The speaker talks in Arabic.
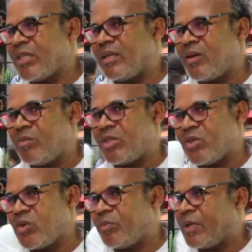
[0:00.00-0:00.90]
الكوميتي
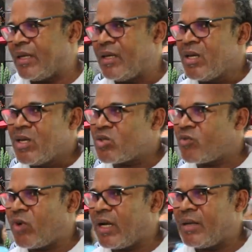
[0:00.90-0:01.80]
اوروبيان
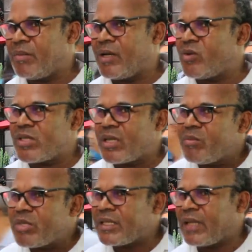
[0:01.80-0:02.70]
يشوفوا حل مع روسيا
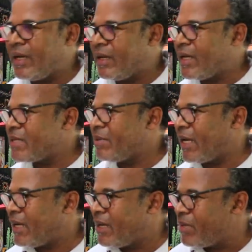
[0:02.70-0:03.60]
وباش تتحل الازمه
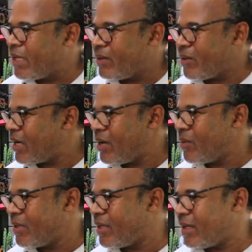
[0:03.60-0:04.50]
العالميه
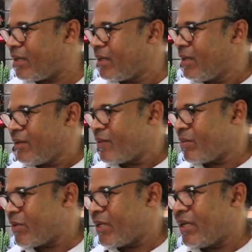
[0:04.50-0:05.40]
وكهو هذيك هي
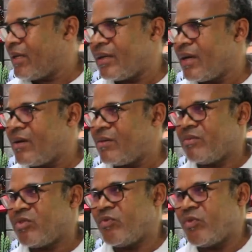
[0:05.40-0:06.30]
فهمت ولا لا
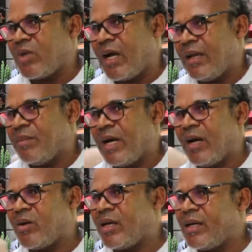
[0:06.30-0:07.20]
يشوفوا الحل مع
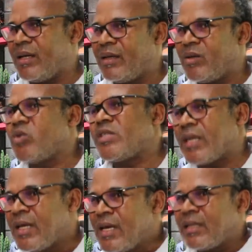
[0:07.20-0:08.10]
اوكرانيا روسيا
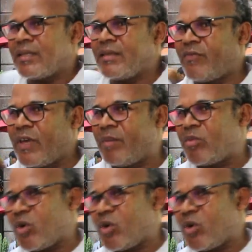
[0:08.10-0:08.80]
تتفاهم